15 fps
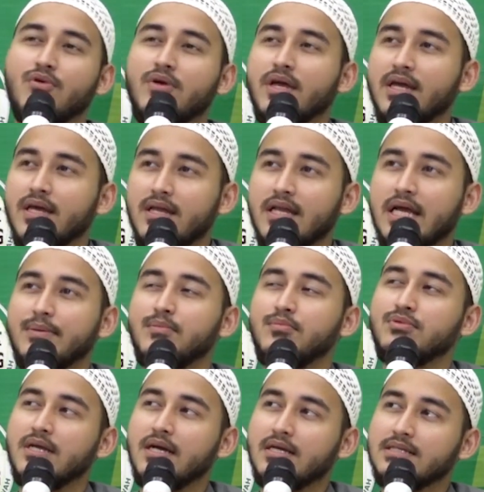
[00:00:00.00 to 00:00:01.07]
mungkin kamu
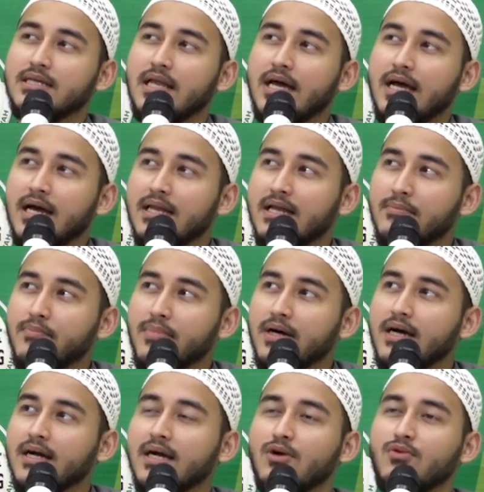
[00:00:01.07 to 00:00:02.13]
punya kesalahan
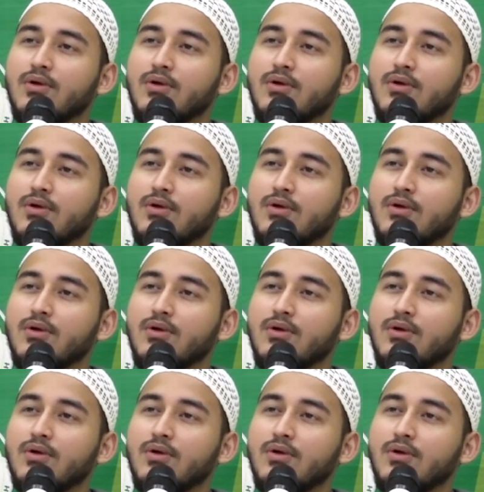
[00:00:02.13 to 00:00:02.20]
apa,